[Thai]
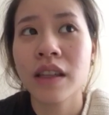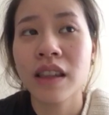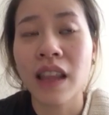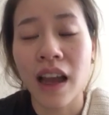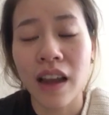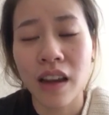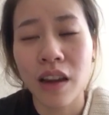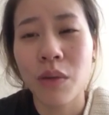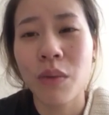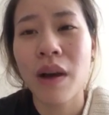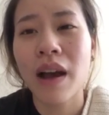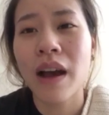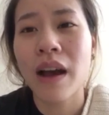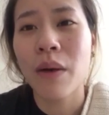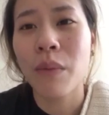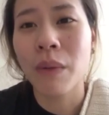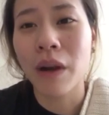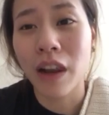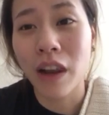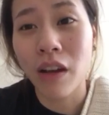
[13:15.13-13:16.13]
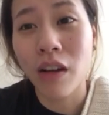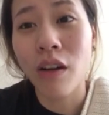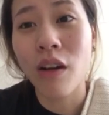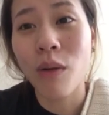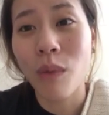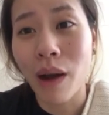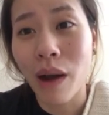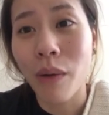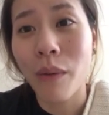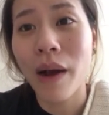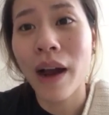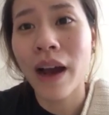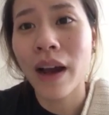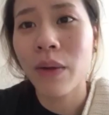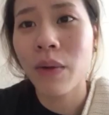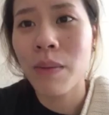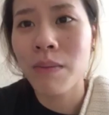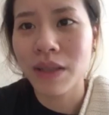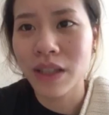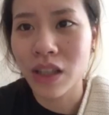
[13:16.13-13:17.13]
ตักคิดว่ามันแล้วก็หวังว่า
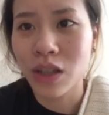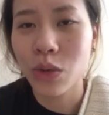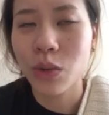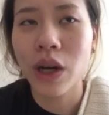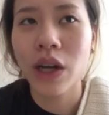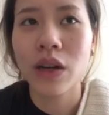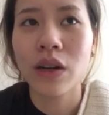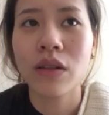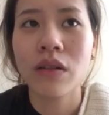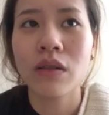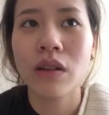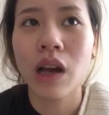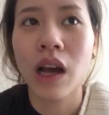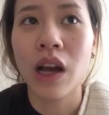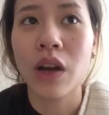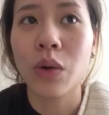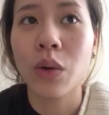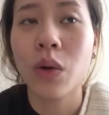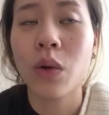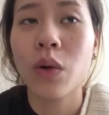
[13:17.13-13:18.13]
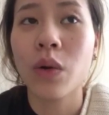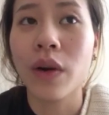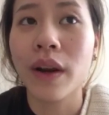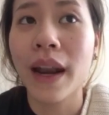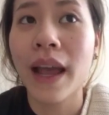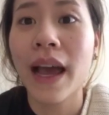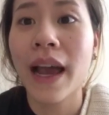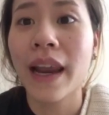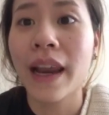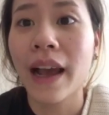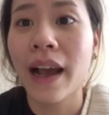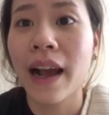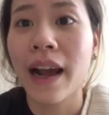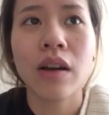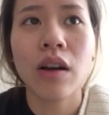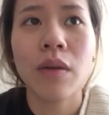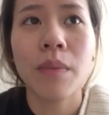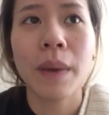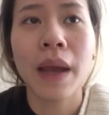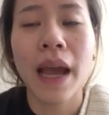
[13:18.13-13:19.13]
มันจะช่วยทุกคนได้นะคะ
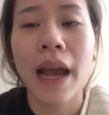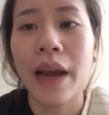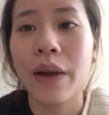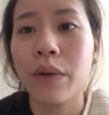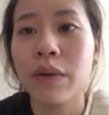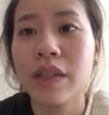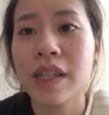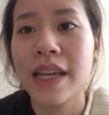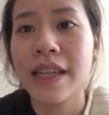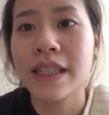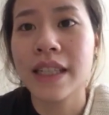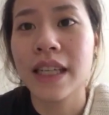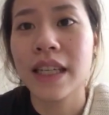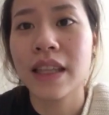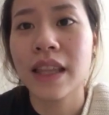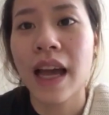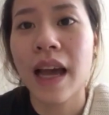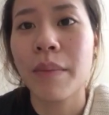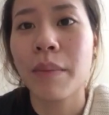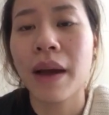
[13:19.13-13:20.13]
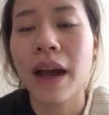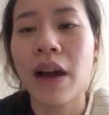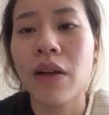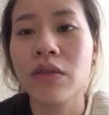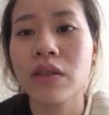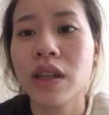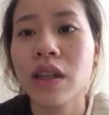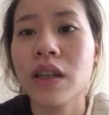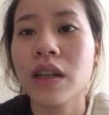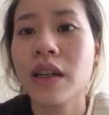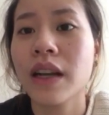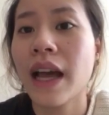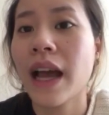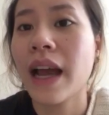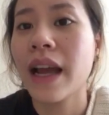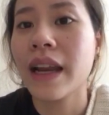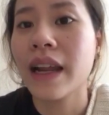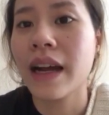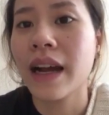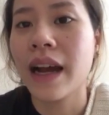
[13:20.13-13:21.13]
ก็ไปหาดูเฉดสีตามเคาน์เตอร์
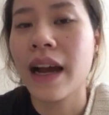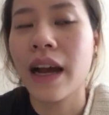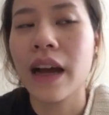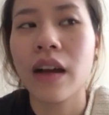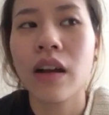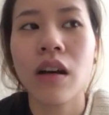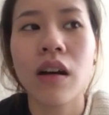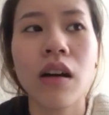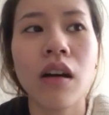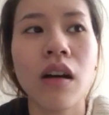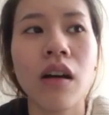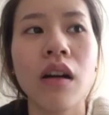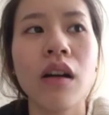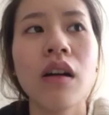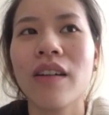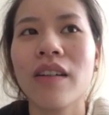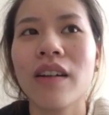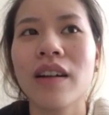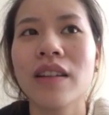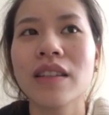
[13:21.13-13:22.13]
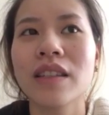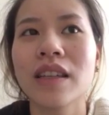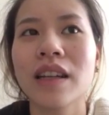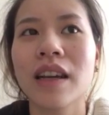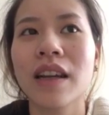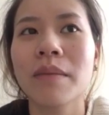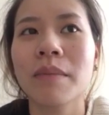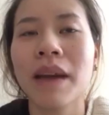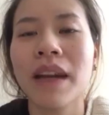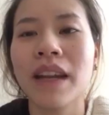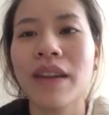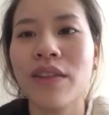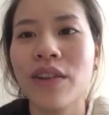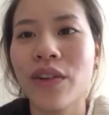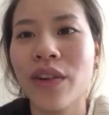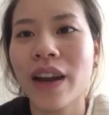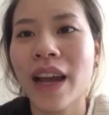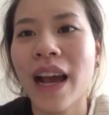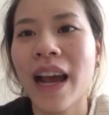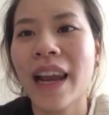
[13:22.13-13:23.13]
ได้นะคะก็ค่อยเจอกันใหม่ในวิ
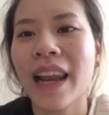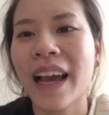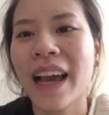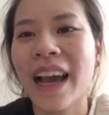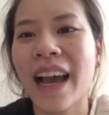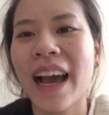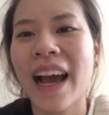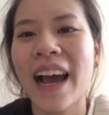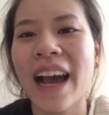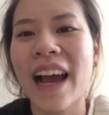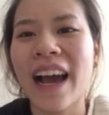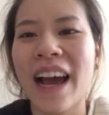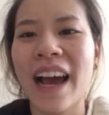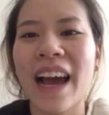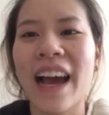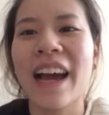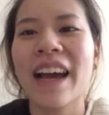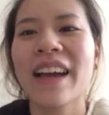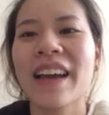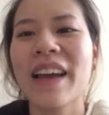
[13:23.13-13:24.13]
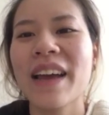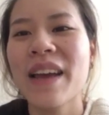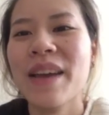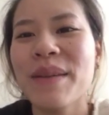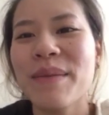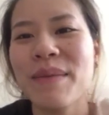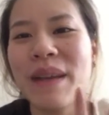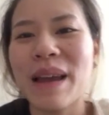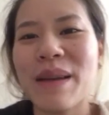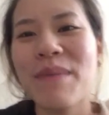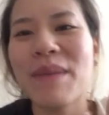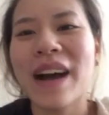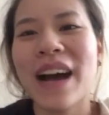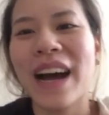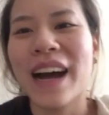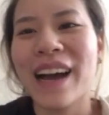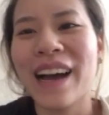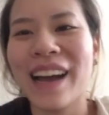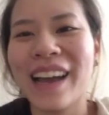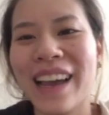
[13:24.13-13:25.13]
ดีโอหน้านะคะบ๊าย
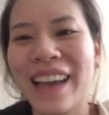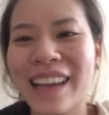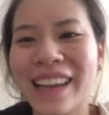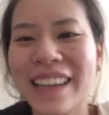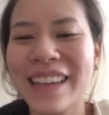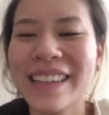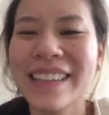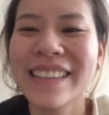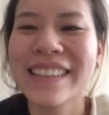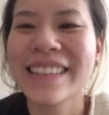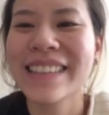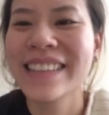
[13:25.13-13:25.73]
บาย